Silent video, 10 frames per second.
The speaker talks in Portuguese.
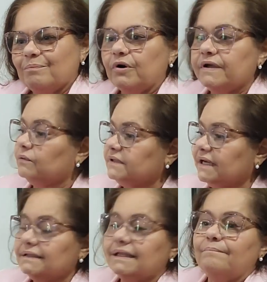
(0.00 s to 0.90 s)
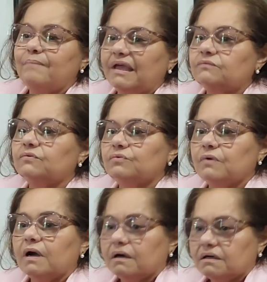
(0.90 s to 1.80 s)
porque o tratamento do
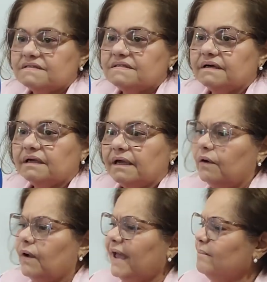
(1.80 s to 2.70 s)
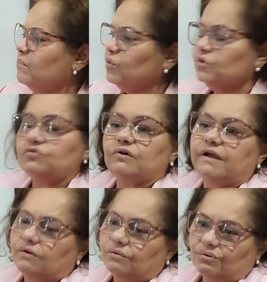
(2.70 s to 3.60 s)
câncer é muito
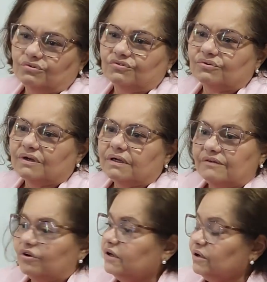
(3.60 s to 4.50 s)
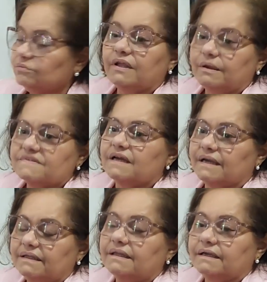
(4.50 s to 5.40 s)
oneroso. Ah, nós não temos
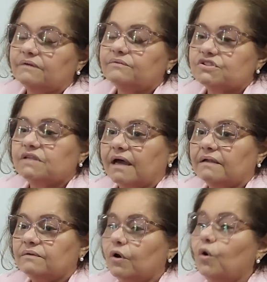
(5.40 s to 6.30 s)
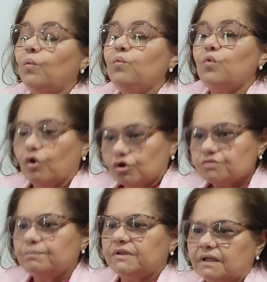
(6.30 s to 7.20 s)
ainda aqui no estado um
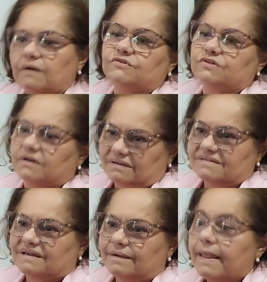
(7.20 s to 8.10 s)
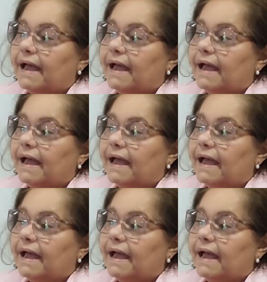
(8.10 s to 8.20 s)
hospital de câncer,